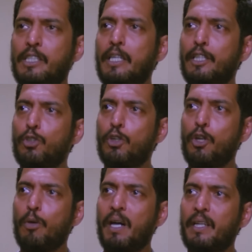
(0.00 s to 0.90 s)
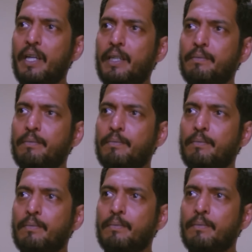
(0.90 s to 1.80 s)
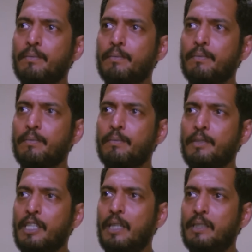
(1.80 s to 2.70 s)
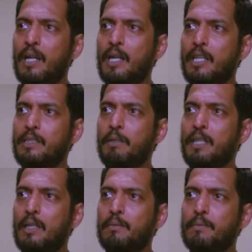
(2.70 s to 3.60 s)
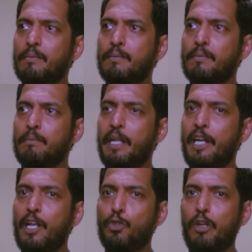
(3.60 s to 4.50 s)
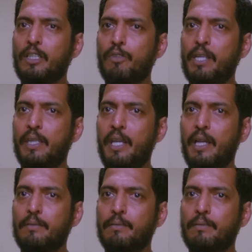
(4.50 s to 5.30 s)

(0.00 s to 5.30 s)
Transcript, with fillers: जिससे निर्दोष लोग मारे गए इस हत्याकांड के जिम्मेदार ब्रिगेडियर सूर्यदेव सिंह ही